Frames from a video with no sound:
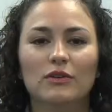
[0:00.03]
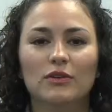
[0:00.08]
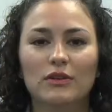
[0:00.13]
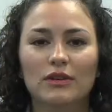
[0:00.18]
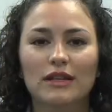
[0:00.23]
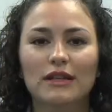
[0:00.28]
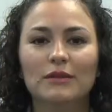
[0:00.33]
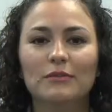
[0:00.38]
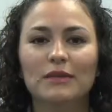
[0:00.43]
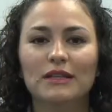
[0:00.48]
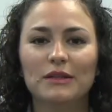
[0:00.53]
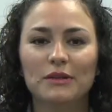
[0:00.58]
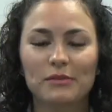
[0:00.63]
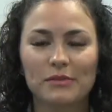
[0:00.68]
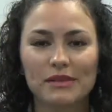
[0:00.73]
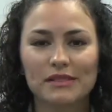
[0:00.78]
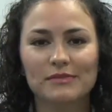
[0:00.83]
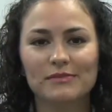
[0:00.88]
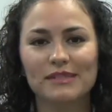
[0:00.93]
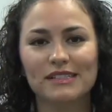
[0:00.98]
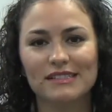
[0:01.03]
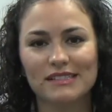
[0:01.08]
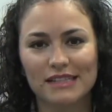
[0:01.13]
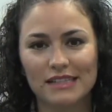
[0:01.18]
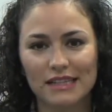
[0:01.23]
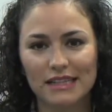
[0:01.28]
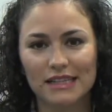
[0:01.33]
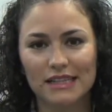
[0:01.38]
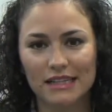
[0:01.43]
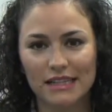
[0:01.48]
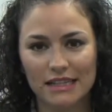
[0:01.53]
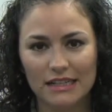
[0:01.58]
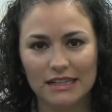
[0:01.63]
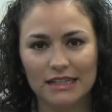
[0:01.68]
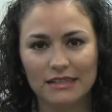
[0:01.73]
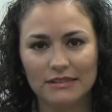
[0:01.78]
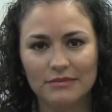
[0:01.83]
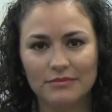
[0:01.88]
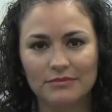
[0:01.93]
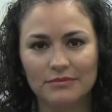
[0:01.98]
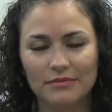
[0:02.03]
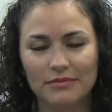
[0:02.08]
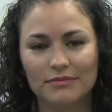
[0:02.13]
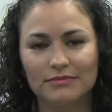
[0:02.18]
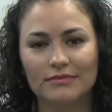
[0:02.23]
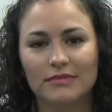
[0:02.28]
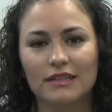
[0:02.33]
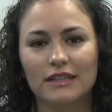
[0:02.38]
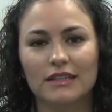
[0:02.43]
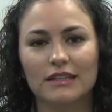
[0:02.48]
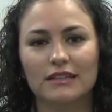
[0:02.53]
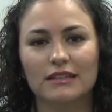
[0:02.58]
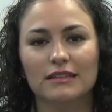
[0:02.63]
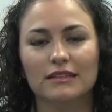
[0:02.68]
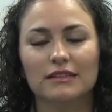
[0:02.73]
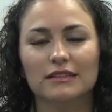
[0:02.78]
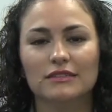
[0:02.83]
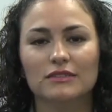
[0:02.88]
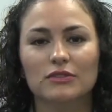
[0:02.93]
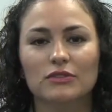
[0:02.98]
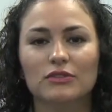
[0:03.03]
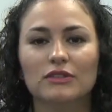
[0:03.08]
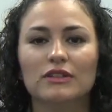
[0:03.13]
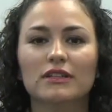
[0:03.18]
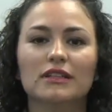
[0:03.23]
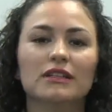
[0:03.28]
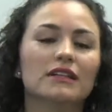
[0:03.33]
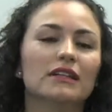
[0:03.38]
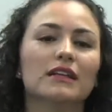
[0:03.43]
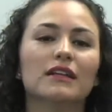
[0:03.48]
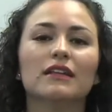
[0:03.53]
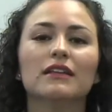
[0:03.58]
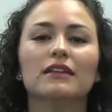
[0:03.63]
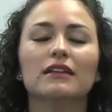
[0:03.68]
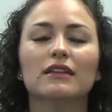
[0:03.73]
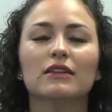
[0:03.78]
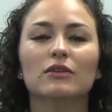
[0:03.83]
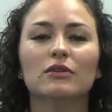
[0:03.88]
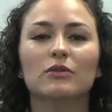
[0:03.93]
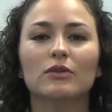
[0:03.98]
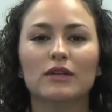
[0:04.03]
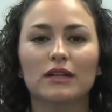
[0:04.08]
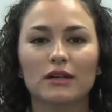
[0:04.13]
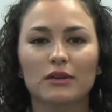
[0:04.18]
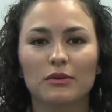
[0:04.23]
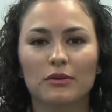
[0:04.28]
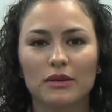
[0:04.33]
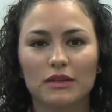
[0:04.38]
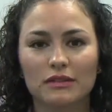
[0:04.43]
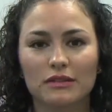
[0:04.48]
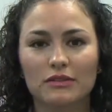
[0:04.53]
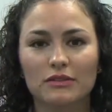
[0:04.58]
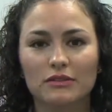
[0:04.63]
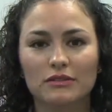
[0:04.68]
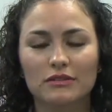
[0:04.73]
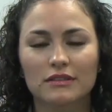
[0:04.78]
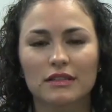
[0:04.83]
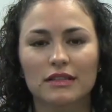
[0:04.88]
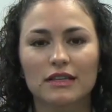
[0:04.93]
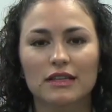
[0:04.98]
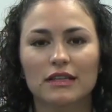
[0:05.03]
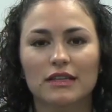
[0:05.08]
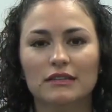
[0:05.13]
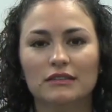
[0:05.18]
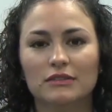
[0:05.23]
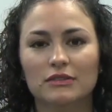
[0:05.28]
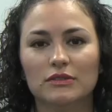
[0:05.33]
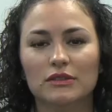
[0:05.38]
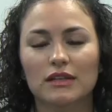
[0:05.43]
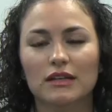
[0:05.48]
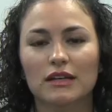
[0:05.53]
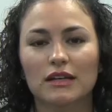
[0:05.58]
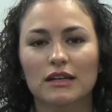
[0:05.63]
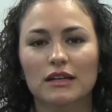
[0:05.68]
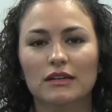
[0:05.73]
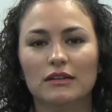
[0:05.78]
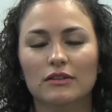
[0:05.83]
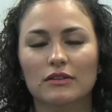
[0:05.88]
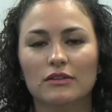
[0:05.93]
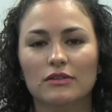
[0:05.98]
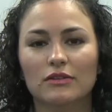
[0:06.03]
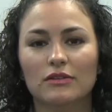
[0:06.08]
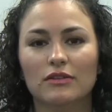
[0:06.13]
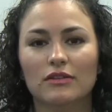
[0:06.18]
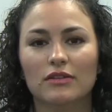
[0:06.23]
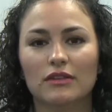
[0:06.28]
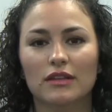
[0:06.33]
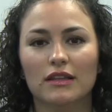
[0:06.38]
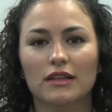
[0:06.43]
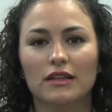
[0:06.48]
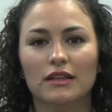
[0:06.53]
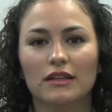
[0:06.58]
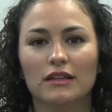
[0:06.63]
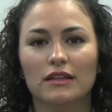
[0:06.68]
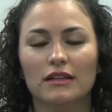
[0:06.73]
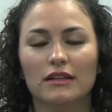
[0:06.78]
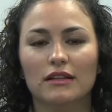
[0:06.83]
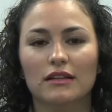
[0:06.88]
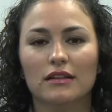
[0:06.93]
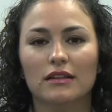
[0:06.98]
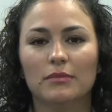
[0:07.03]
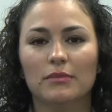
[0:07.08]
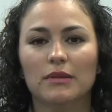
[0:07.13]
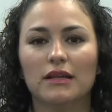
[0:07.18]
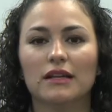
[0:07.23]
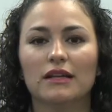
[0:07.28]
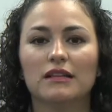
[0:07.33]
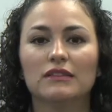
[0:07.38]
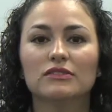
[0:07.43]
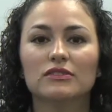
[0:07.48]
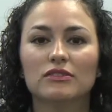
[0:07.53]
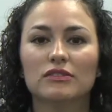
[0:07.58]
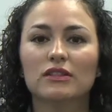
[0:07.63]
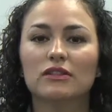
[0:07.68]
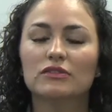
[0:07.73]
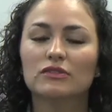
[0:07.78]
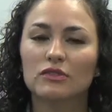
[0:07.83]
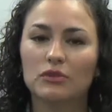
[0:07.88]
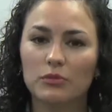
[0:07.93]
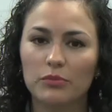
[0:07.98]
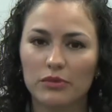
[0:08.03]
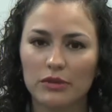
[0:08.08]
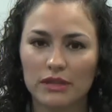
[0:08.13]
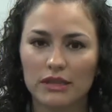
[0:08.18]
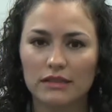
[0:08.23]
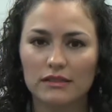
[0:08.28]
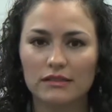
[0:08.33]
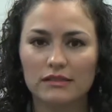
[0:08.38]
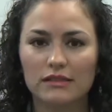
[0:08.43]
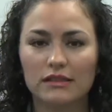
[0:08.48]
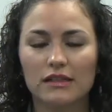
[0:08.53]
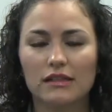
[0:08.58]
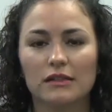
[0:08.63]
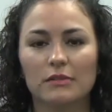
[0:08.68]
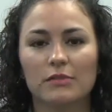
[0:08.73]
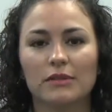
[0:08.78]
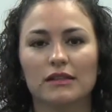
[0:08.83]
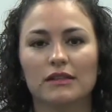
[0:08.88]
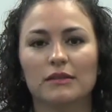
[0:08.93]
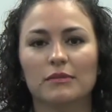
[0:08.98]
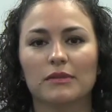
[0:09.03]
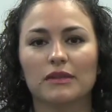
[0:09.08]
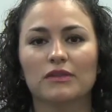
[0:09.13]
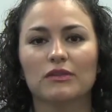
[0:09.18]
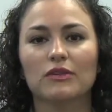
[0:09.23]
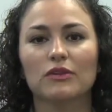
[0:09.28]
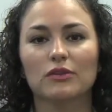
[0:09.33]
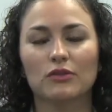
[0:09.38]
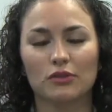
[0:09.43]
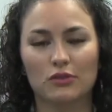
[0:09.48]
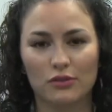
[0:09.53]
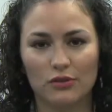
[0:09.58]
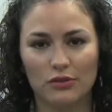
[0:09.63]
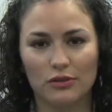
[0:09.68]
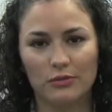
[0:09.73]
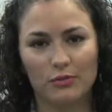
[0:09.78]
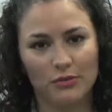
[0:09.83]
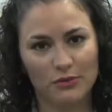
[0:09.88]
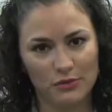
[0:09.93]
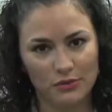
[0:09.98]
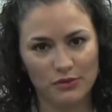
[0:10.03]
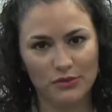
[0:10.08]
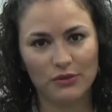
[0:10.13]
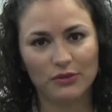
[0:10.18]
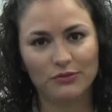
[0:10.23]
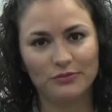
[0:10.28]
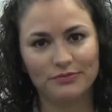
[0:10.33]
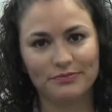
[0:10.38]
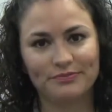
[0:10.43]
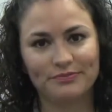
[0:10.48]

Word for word: Hola, mi nombre es Marcela Aldana, eh, soy originaria de León, Guanajuato. Estoy a cargo de la planeación de los componentes en el Departamento de Control de Producción.